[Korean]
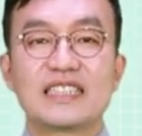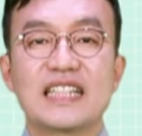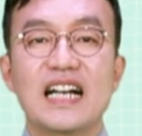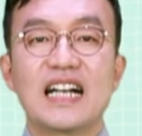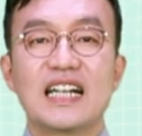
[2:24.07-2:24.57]

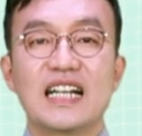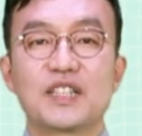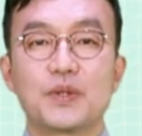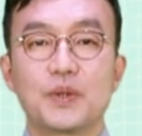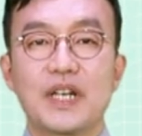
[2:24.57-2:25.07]
창가
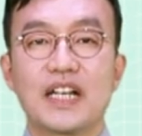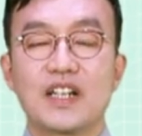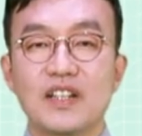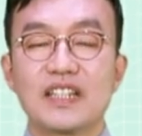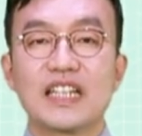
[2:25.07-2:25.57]
쪽의
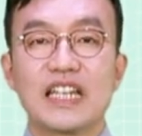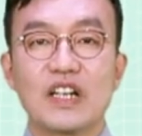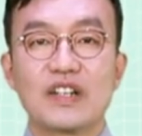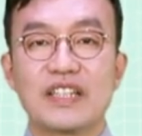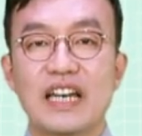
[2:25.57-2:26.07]
것
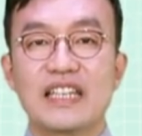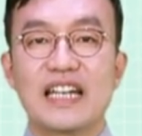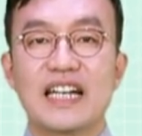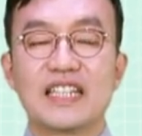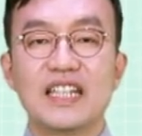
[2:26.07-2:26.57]
이렇게
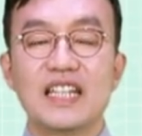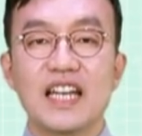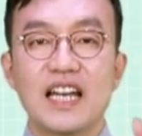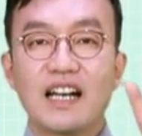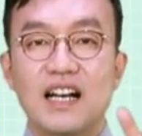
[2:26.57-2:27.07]
이해하는
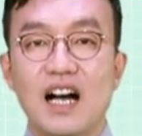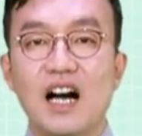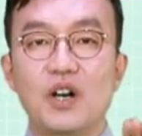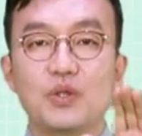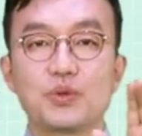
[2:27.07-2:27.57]

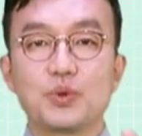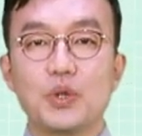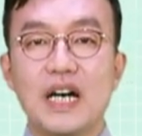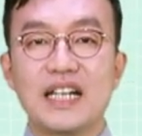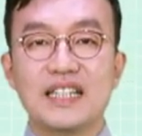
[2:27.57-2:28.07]
카오
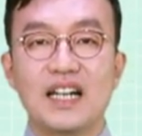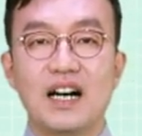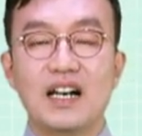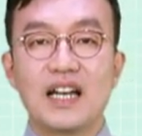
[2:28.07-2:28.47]
추앙더,